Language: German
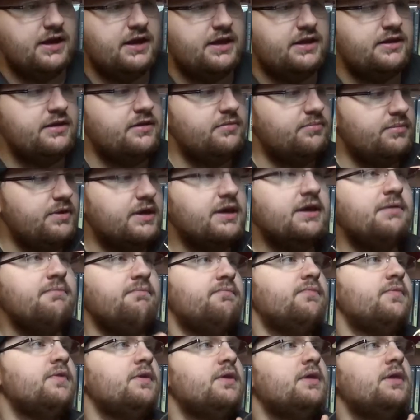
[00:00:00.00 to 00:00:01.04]
Hände mehr.
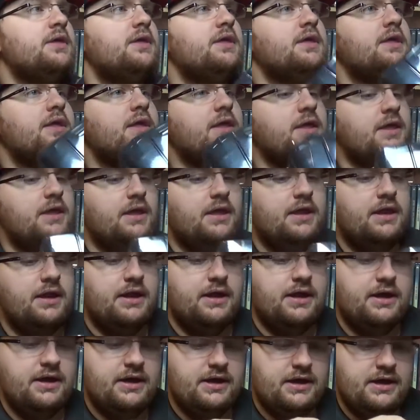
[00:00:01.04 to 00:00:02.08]

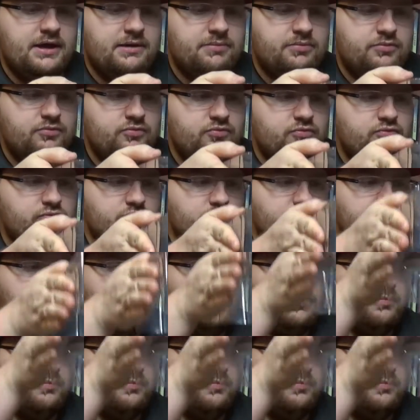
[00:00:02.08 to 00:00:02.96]
Aber nun gut,